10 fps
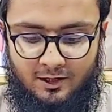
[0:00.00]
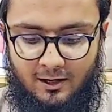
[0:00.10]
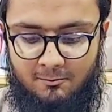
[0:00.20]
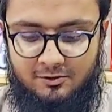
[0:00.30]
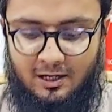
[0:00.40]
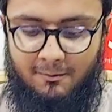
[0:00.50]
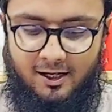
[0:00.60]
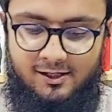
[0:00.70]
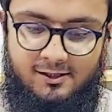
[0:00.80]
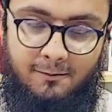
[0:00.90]
हम
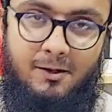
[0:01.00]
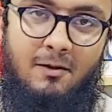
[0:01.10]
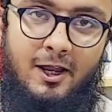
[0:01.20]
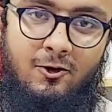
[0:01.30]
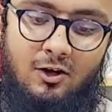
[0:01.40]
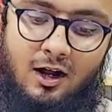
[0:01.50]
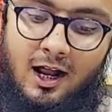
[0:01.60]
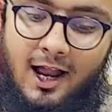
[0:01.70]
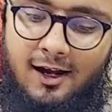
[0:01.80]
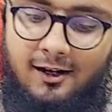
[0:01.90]
हमारे सभी भाइयों का
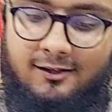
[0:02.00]
ख्याल